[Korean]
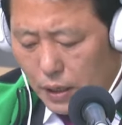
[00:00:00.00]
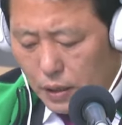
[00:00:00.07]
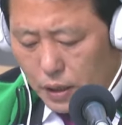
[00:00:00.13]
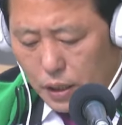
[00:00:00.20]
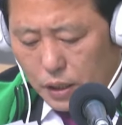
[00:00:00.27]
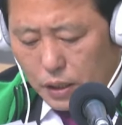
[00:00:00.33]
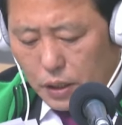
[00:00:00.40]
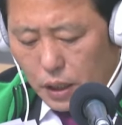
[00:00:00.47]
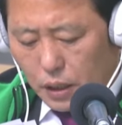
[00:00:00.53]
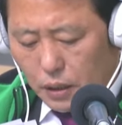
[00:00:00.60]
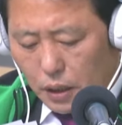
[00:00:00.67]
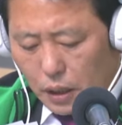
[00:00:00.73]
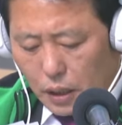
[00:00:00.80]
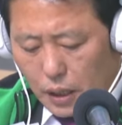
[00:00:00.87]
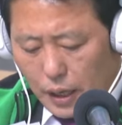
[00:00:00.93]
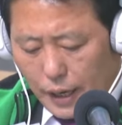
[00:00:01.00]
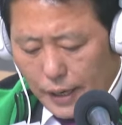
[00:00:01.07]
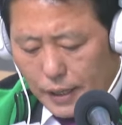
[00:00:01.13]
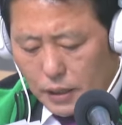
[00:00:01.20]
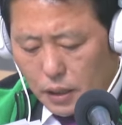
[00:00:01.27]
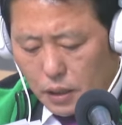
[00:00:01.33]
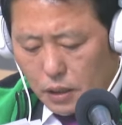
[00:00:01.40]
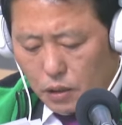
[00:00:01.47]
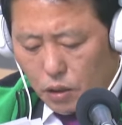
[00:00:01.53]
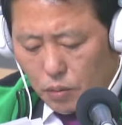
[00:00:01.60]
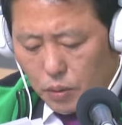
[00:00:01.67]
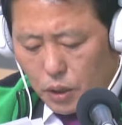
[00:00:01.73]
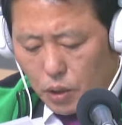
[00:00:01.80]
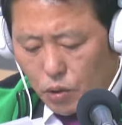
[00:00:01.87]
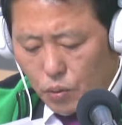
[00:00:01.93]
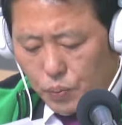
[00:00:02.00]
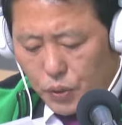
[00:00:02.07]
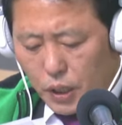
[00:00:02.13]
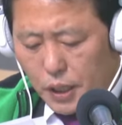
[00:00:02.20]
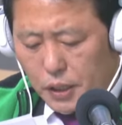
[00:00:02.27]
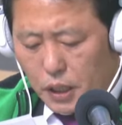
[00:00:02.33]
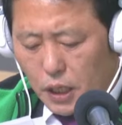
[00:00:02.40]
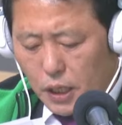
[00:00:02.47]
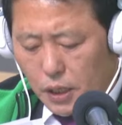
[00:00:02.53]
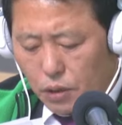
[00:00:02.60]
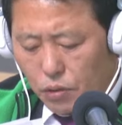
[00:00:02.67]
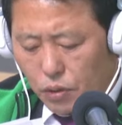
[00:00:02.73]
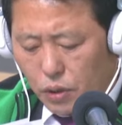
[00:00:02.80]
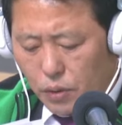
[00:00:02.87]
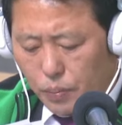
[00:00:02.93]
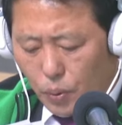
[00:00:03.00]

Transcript: 진실에 따라 가해자를 처벌하고 피해자 인권을